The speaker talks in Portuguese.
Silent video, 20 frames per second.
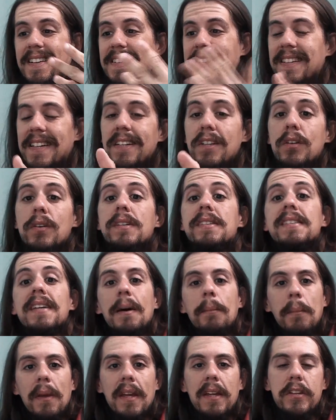
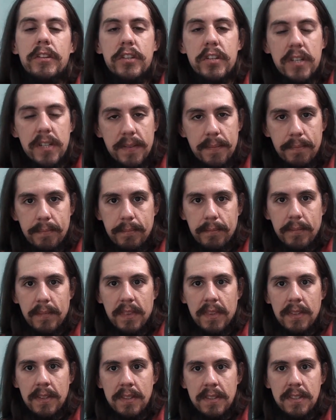geniosamente.
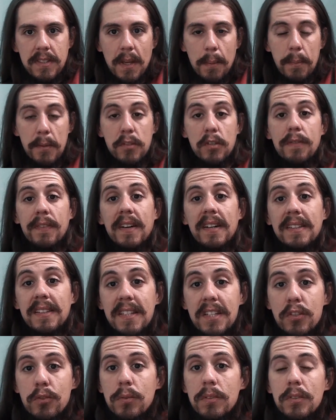Que a pessoa fica
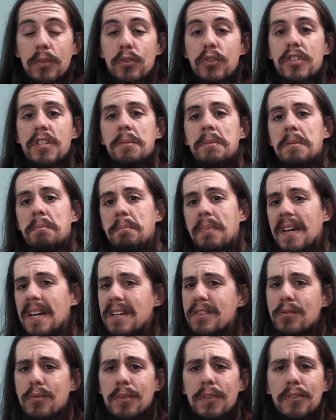triste quando o time
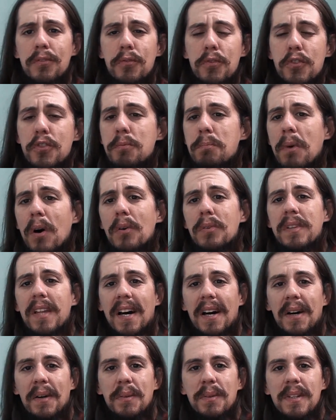perde, quando o futebol
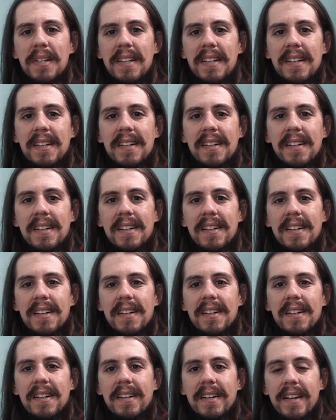tá ruim.
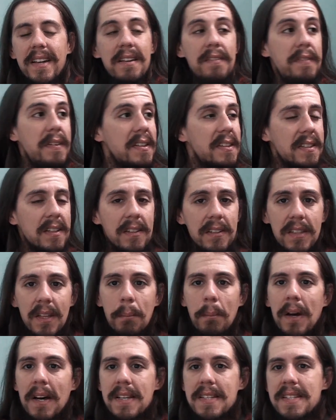E vê tanta
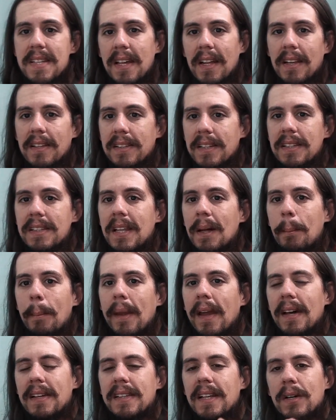mazela, tanta
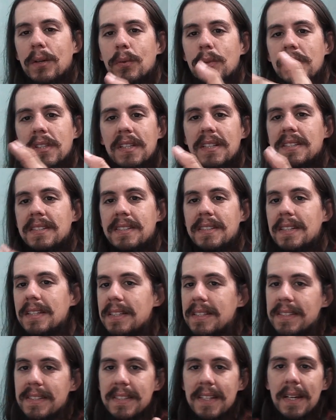merda
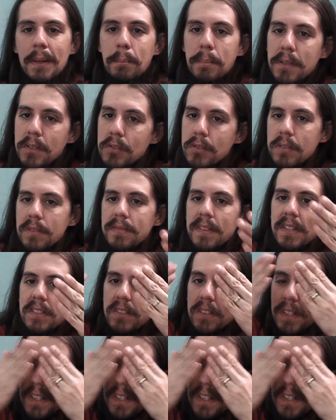acontecendo, isso aí a pessoa faz,